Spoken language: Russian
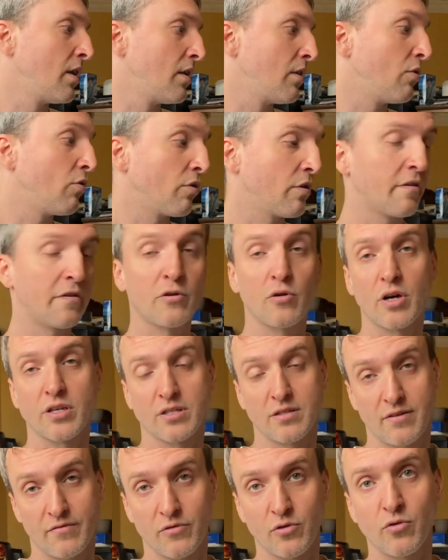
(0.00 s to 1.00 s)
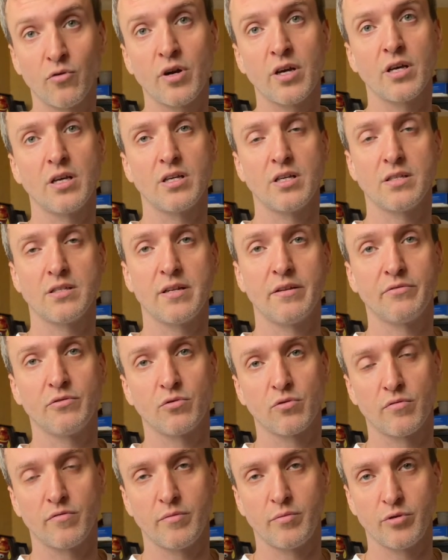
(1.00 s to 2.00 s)
Но говорю, основное, если
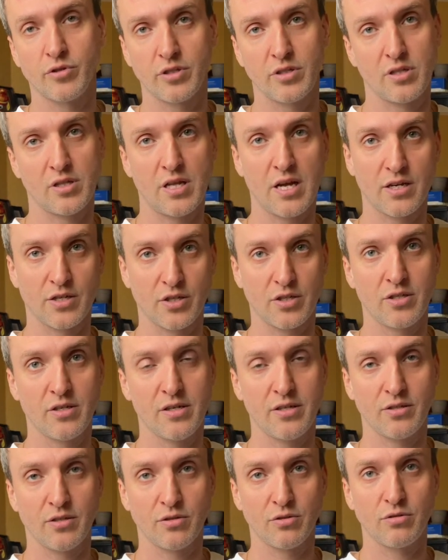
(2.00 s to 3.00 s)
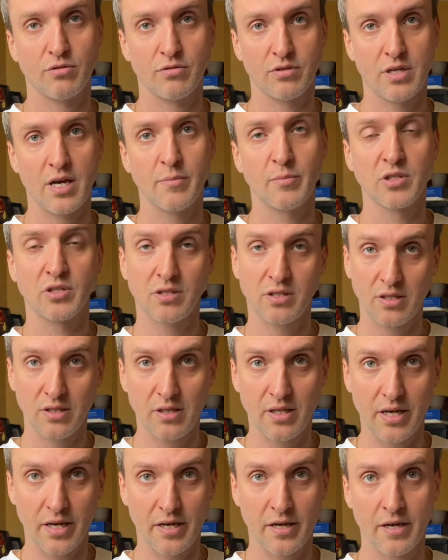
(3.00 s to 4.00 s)
вдруг вы будете также делиться с друзьями
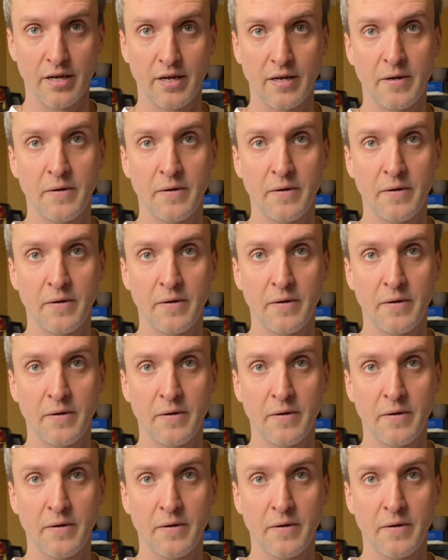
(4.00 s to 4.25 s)
ссылкой –